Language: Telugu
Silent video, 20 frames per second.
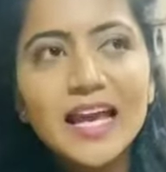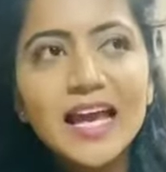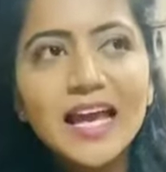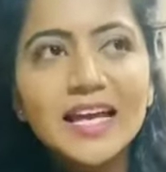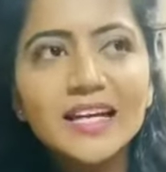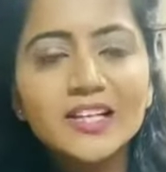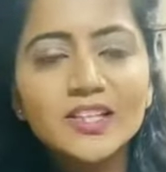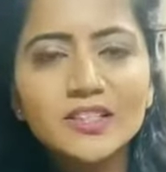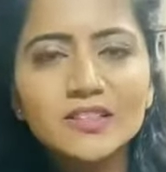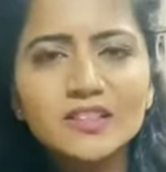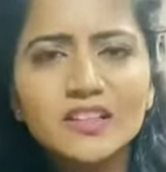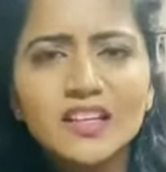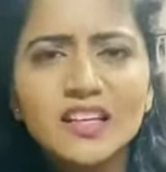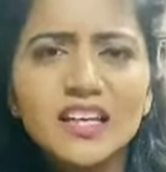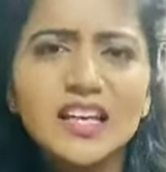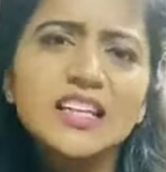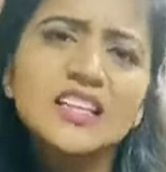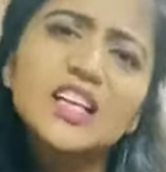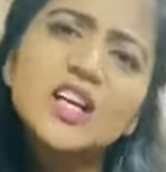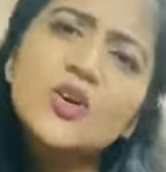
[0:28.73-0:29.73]
అండ్
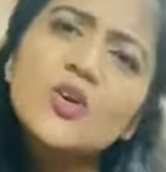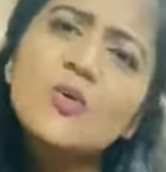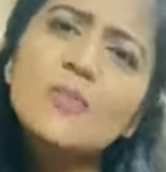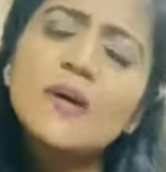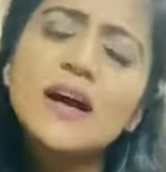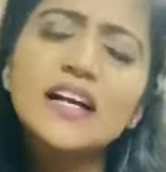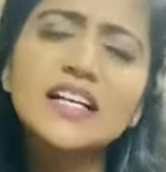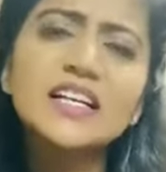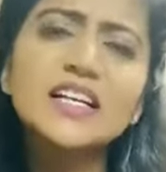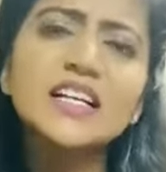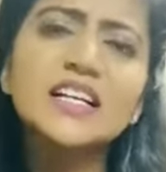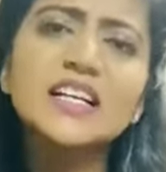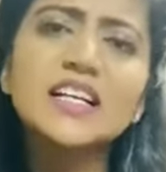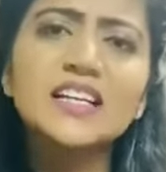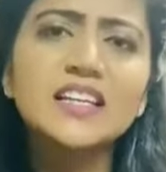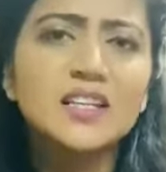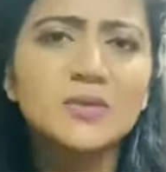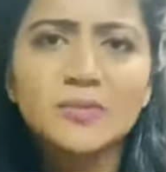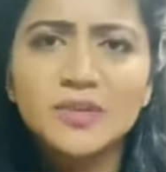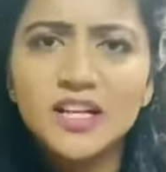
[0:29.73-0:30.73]
ఏం ఎక్కువ
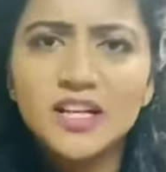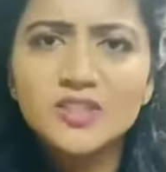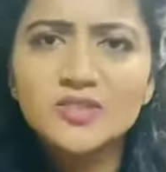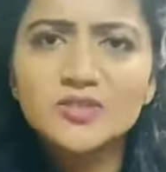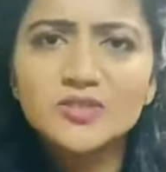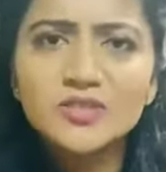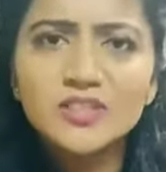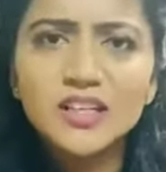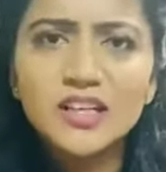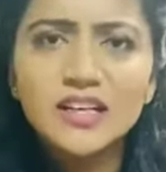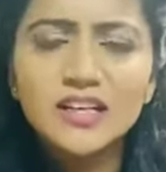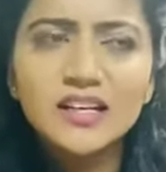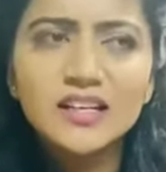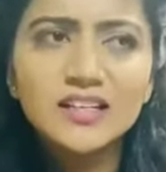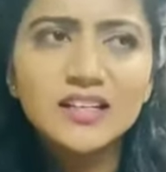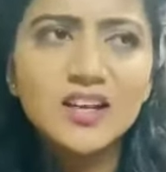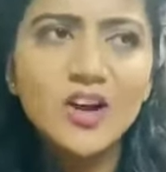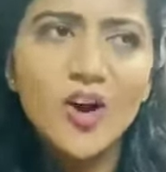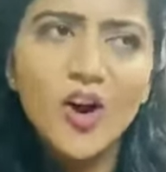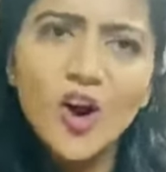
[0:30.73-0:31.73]
మాట్లాడట్లేదని మీరు అనుకుంటున్నారు
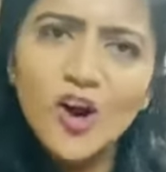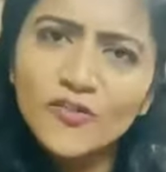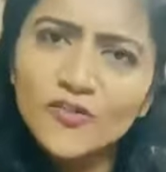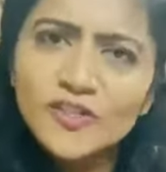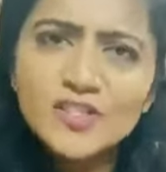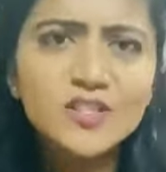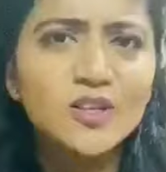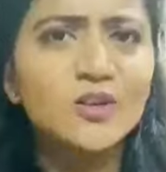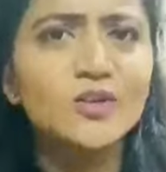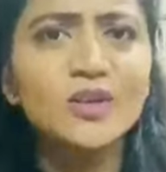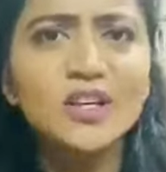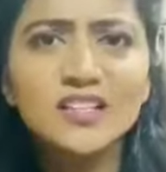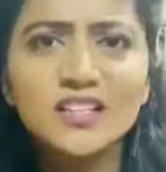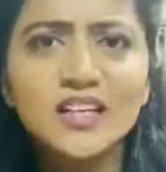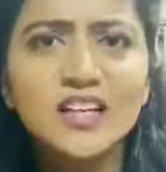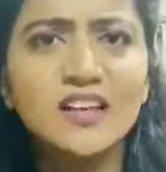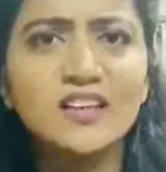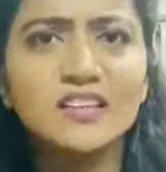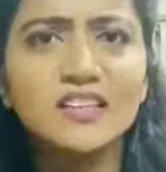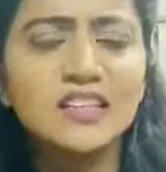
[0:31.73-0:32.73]
కానీ ఆఫీస్లో కూడా
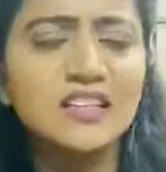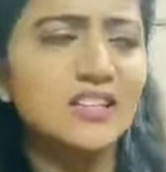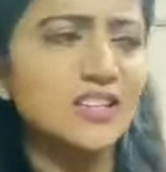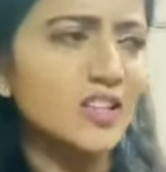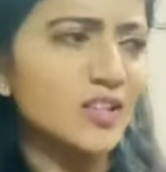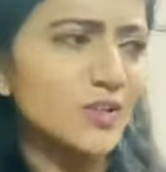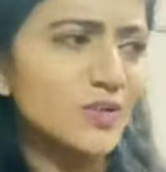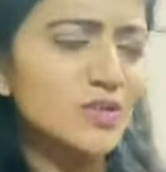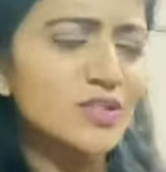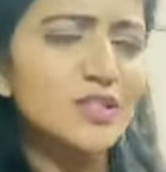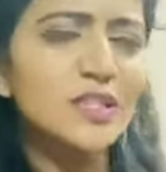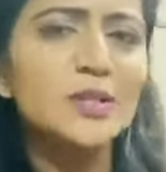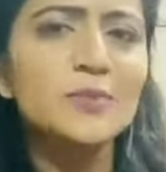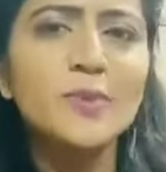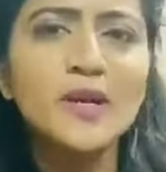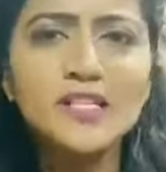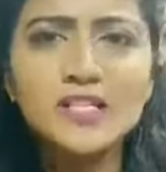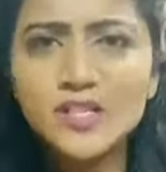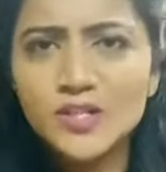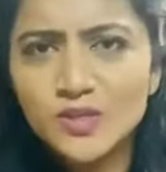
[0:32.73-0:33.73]
తను అంతే తను వస్తుంది
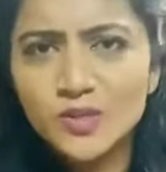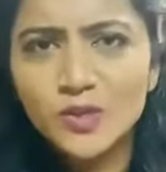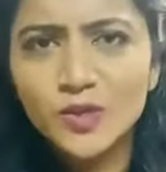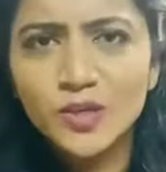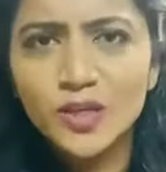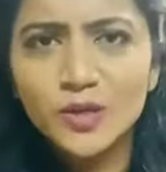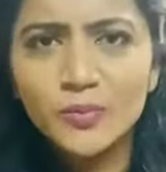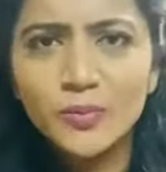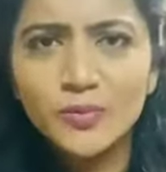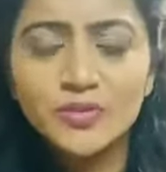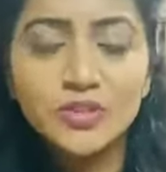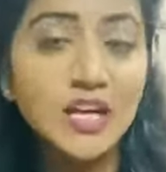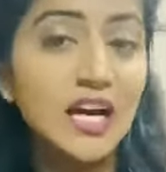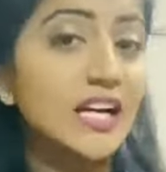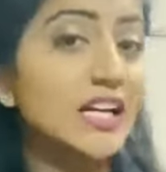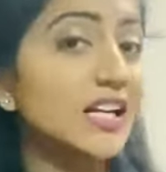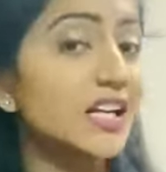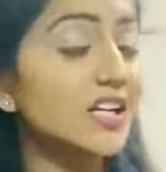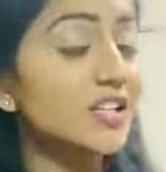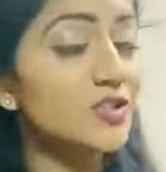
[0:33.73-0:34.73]
పని చేసుకొని వెళ్ళిపోద్ది
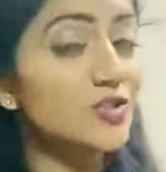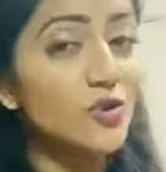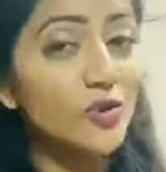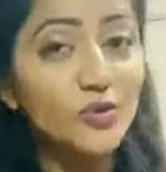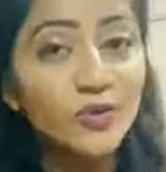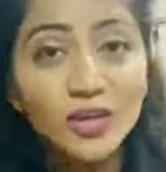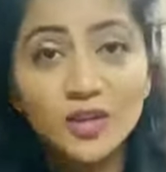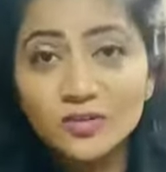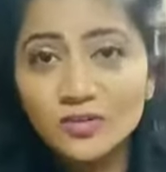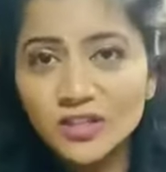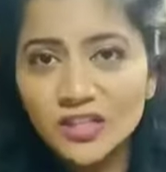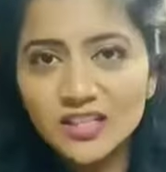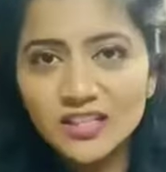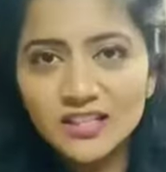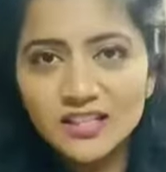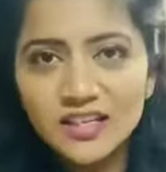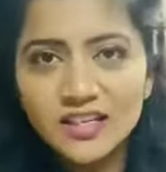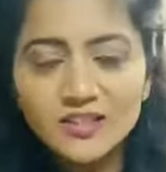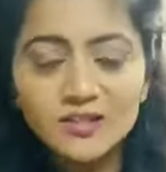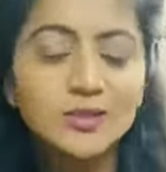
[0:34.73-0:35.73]
అట్లనే జోవియల్గా
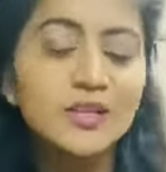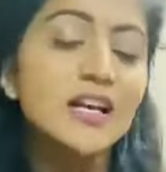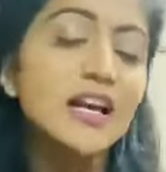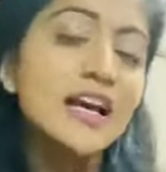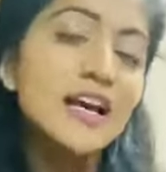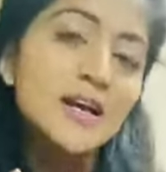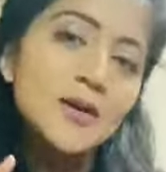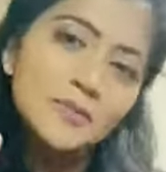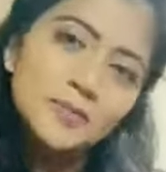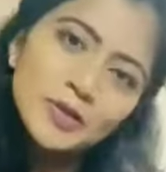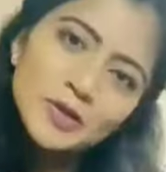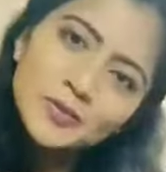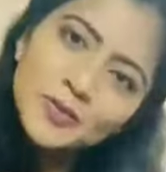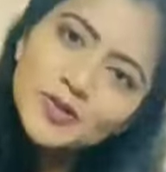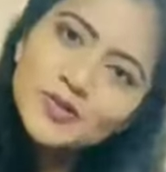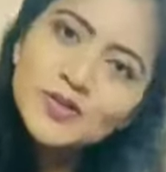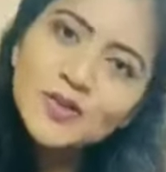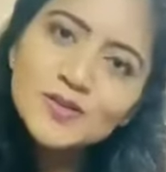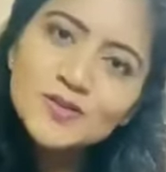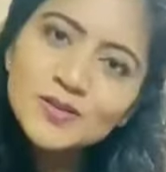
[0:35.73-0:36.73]
ఉండదని కాదు బిగ్
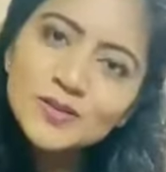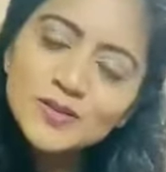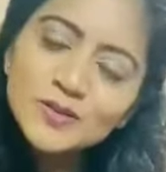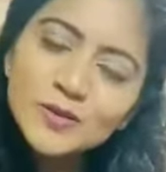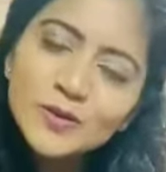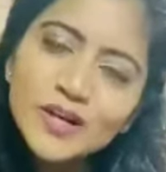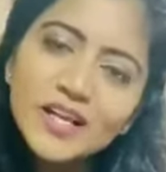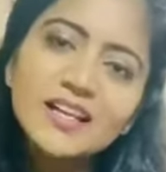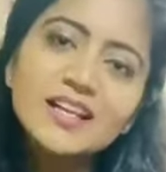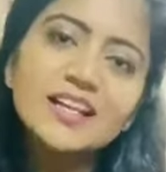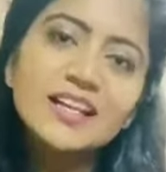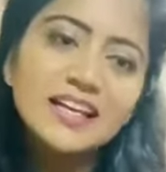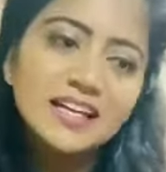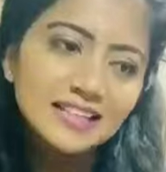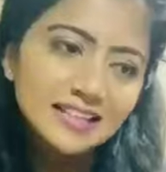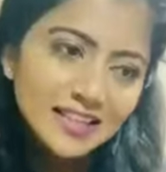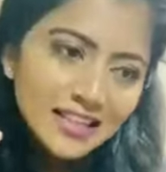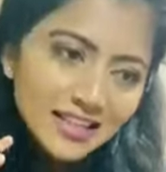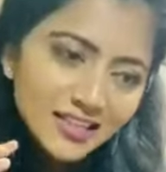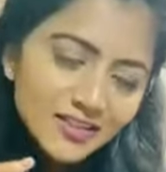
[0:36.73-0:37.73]
బాస్ హౌస్లో కూడా
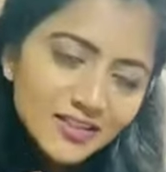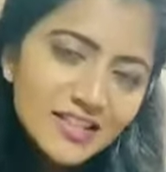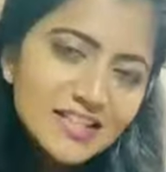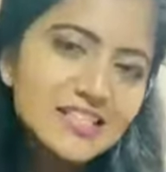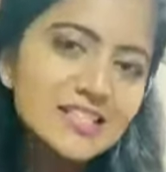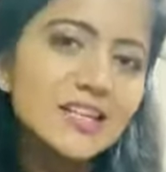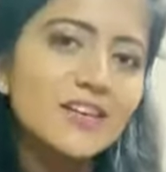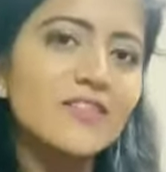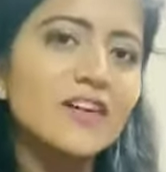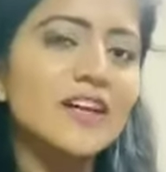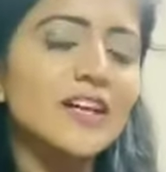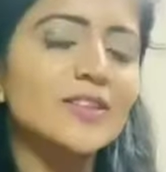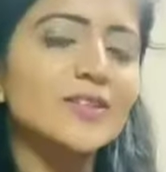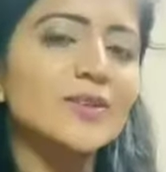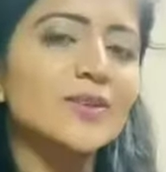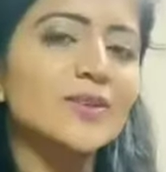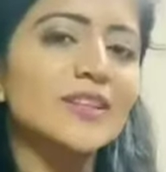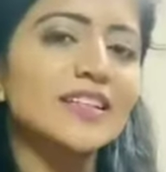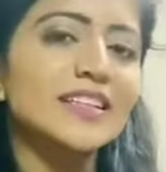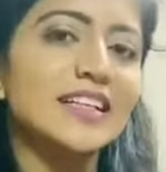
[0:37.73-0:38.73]
తనకు నచ్చిన
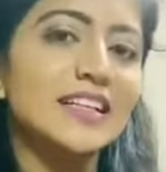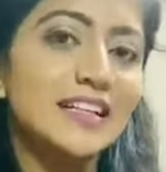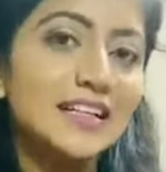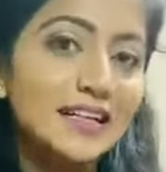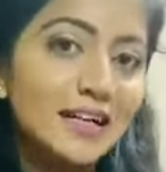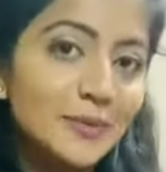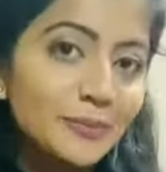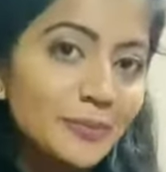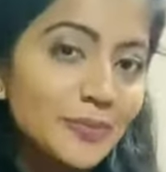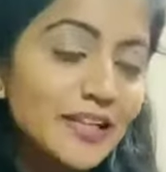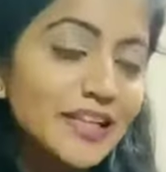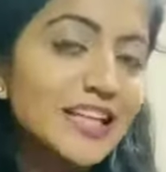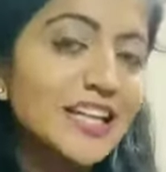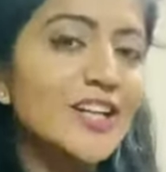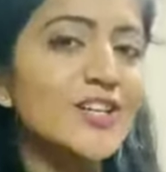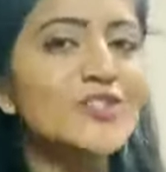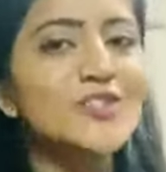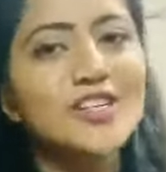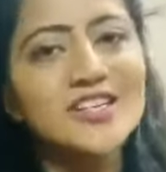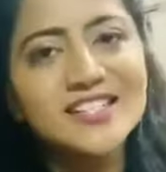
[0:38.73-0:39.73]
వాళ్ళతోని తన కంపెనీని
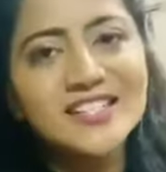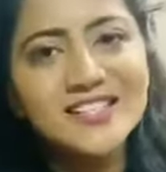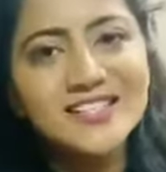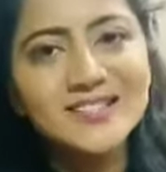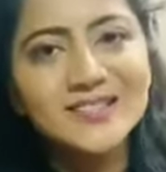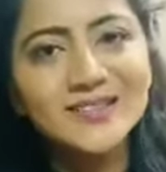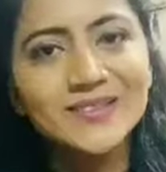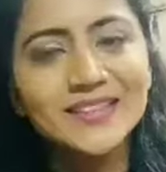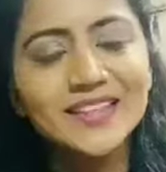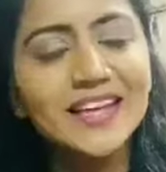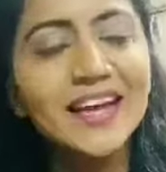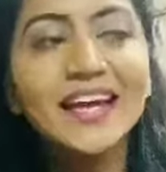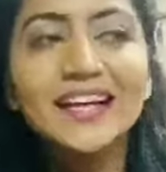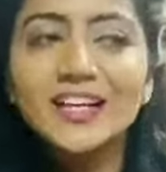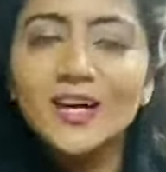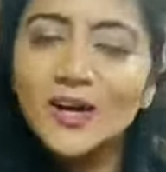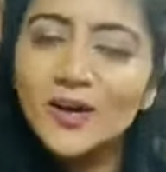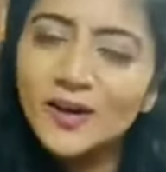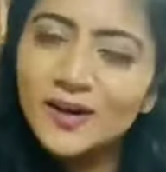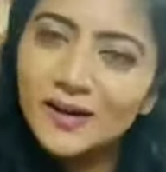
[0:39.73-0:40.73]
ఎంజాయ్ చేస్తుంది
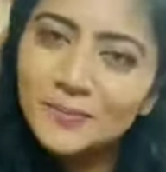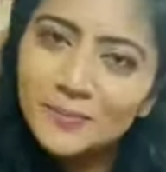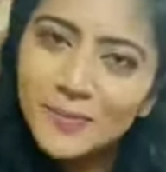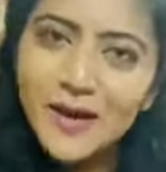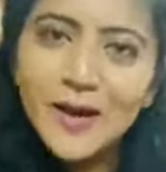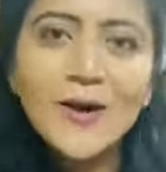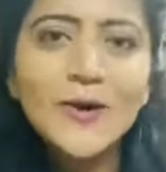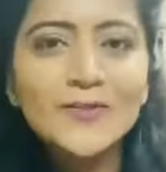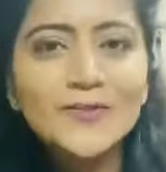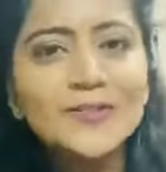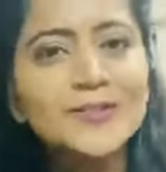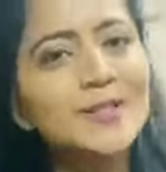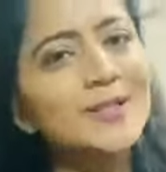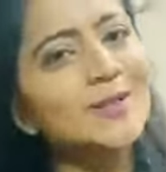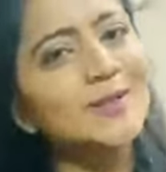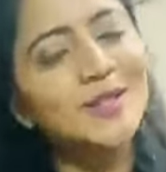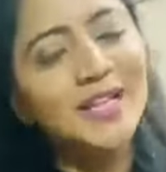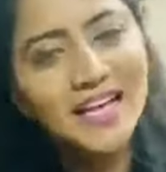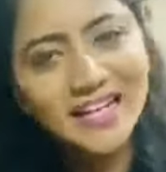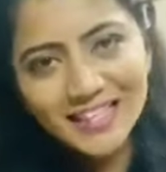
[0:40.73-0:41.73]
అండ్ మా ఆఫీస్లో
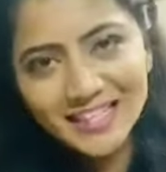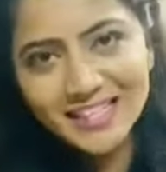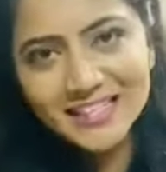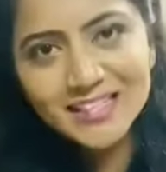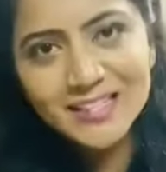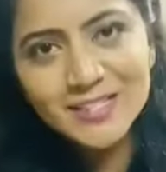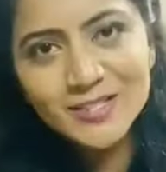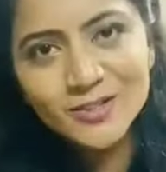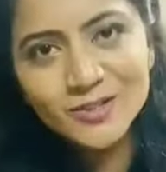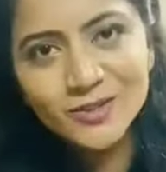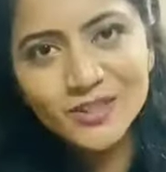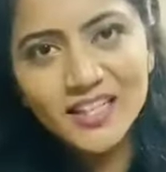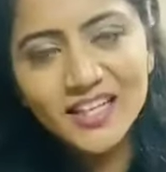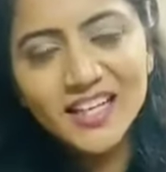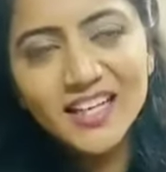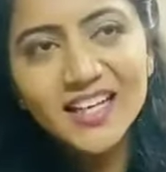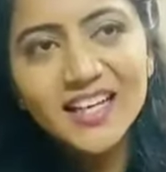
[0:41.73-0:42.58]
కూడా అట్లే చేస్తుండే